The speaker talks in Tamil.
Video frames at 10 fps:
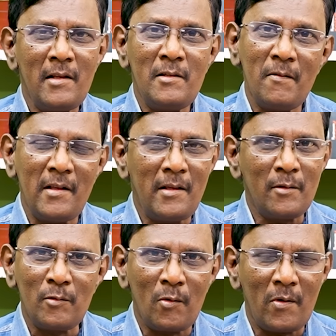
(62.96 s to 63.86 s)
அதிர்ச்சி
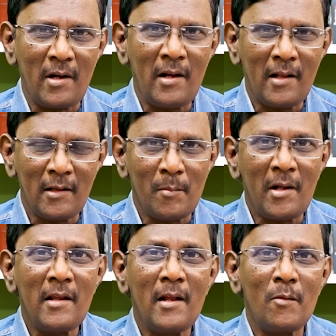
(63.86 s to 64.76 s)
வைத்தியம்னு சொல்லுவாங்கள்ல அந்த
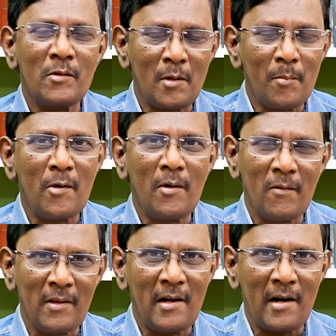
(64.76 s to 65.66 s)
மாதிரியான ஒரு சம்பவங்கள்
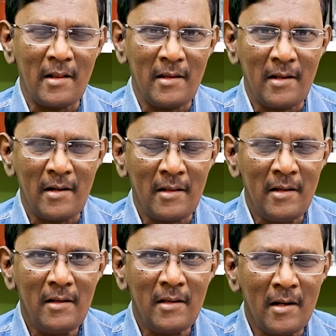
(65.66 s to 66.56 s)
வந்து நடந்திருக்கிறது
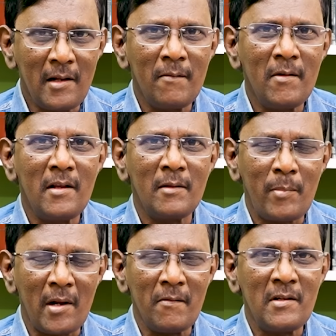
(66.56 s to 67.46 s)
ஏற்கனவே
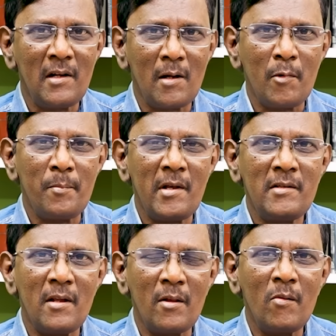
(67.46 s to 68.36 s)
பல விஷயங்கள் நம்ம
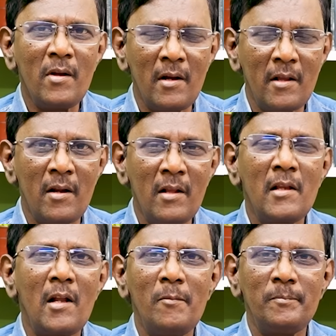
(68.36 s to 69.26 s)
பேசியிருந்தோம்
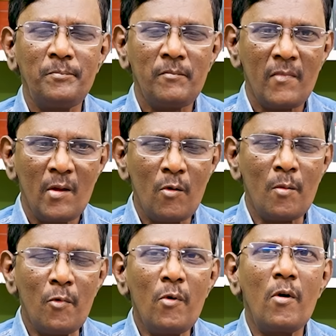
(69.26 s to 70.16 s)
இருந்தாலும் ஒரு
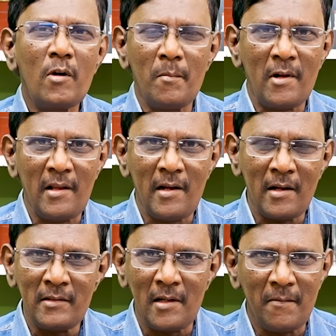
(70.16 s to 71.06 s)

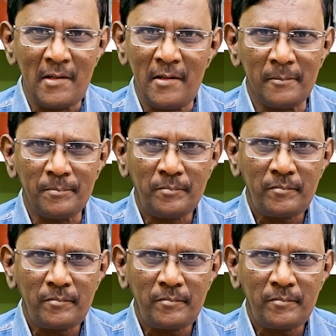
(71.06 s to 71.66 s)
முன்னோட்டம்ன்றதுக்காக சில விஷயம்